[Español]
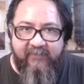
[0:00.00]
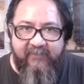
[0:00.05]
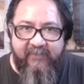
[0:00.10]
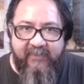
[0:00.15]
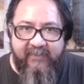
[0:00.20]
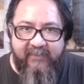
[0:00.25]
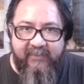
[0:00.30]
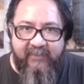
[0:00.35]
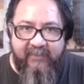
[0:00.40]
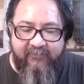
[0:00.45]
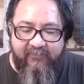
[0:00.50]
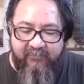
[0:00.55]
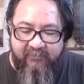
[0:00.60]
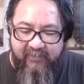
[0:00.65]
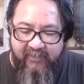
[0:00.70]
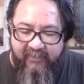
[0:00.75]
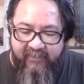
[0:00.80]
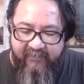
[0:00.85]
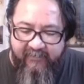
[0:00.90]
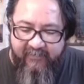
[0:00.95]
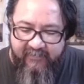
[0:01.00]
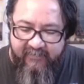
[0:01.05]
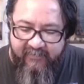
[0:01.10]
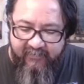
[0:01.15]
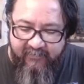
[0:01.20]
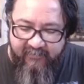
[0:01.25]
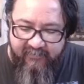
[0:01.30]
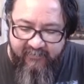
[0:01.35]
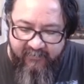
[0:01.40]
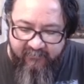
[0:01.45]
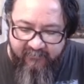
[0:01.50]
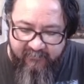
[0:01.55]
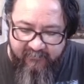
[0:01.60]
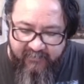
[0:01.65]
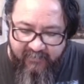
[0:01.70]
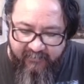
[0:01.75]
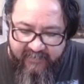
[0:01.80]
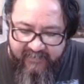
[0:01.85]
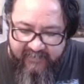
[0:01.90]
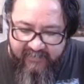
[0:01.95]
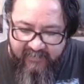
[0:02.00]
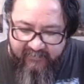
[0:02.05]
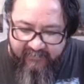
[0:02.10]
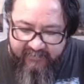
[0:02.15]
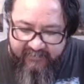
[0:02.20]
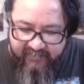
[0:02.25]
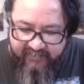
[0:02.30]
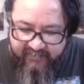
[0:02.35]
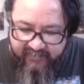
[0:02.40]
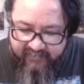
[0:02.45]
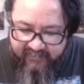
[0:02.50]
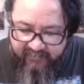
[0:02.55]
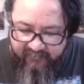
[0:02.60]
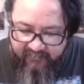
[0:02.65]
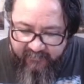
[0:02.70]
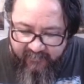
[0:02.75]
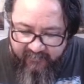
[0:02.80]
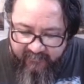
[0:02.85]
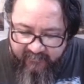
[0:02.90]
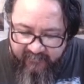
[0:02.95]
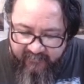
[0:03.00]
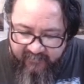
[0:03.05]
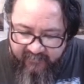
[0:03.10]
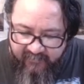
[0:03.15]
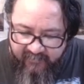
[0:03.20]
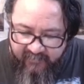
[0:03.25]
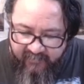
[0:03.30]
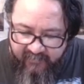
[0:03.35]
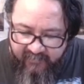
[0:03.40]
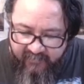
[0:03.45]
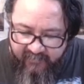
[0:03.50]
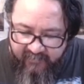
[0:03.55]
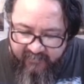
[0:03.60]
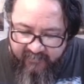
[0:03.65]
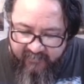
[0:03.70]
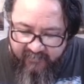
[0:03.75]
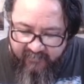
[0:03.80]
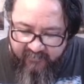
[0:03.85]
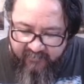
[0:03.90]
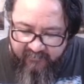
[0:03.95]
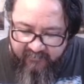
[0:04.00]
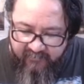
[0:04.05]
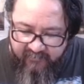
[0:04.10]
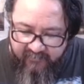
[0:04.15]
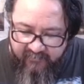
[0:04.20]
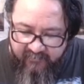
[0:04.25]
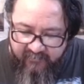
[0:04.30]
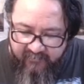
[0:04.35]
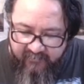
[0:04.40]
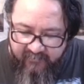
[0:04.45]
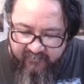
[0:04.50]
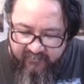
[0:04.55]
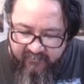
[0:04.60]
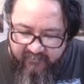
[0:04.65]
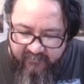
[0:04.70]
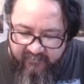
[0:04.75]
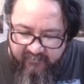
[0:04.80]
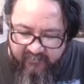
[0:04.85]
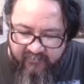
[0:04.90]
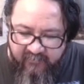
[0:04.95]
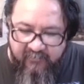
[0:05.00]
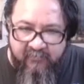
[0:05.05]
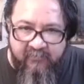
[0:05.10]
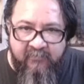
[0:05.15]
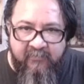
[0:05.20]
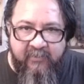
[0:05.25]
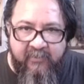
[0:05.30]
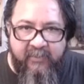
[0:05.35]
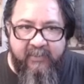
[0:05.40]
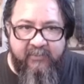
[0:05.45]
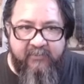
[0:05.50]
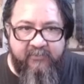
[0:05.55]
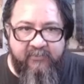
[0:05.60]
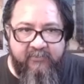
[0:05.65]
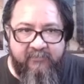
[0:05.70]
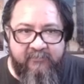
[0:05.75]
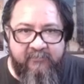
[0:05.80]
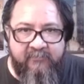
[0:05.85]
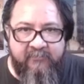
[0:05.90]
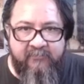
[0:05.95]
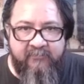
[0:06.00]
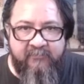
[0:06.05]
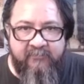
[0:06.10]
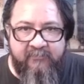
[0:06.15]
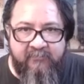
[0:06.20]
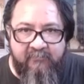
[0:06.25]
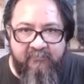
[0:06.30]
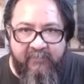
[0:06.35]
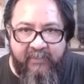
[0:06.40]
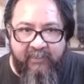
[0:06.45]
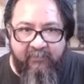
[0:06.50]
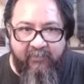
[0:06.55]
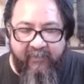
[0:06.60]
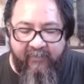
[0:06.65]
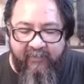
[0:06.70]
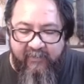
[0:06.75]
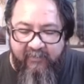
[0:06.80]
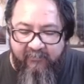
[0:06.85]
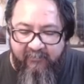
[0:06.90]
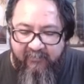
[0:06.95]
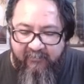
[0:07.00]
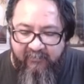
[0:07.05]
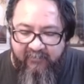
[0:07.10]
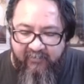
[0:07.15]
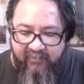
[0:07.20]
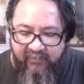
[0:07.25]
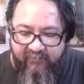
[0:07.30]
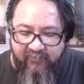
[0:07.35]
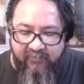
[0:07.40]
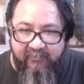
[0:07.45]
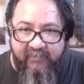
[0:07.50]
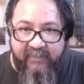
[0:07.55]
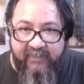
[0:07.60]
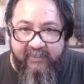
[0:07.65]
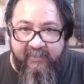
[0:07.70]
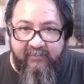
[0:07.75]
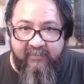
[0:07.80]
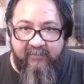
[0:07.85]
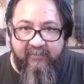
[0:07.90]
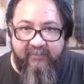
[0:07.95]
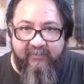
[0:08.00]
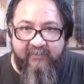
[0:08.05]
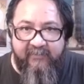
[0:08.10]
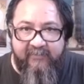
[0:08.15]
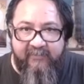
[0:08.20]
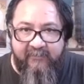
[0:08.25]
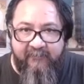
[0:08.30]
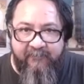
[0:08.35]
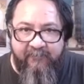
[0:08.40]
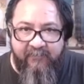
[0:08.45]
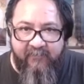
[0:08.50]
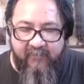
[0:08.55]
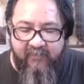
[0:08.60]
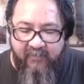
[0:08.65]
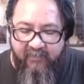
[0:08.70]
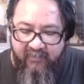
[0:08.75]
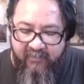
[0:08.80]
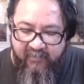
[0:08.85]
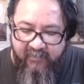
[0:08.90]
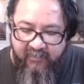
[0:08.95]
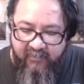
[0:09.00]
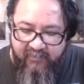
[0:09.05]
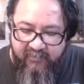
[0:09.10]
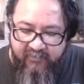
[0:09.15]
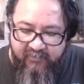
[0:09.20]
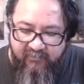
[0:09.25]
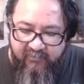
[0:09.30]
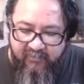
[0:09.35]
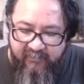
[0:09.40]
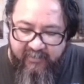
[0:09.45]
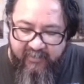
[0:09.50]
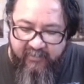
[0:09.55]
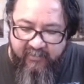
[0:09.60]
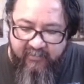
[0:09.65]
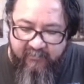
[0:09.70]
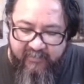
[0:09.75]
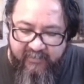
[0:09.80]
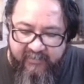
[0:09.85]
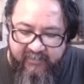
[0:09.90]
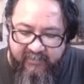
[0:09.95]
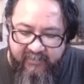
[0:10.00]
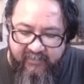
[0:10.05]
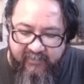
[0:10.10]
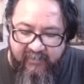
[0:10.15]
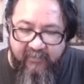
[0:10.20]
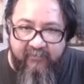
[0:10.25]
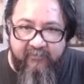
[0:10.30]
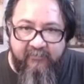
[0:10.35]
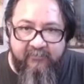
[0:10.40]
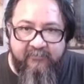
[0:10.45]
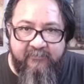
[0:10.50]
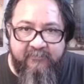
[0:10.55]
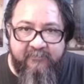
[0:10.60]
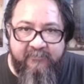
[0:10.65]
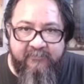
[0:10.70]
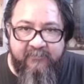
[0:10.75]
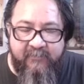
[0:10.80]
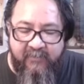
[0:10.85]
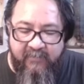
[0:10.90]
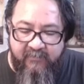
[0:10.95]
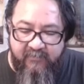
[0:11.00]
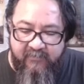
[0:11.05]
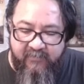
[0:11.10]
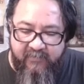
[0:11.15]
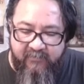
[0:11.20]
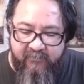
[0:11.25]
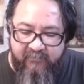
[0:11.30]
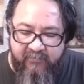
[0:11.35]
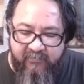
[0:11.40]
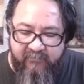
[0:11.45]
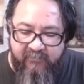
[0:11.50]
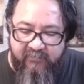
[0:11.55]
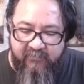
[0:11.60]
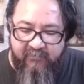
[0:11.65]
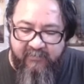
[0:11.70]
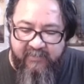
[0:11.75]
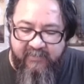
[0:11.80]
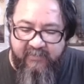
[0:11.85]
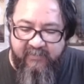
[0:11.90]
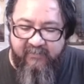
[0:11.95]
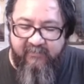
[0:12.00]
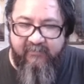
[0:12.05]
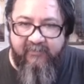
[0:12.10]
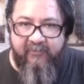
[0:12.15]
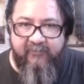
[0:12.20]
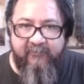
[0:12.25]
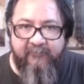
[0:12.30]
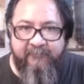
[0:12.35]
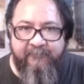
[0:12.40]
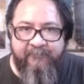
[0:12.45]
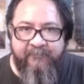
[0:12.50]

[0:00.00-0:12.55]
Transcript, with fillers: Fíjate que la forma de la cabeza es una pincelada bastante simple. es como eso. Para guardarlo más o menos la forma que tiene la cabeza. ¿Ya? Tiene una pequeña mancha aquí al lado. ¿Ya? ¿Cierto? Tiene una mancha aquí abajo.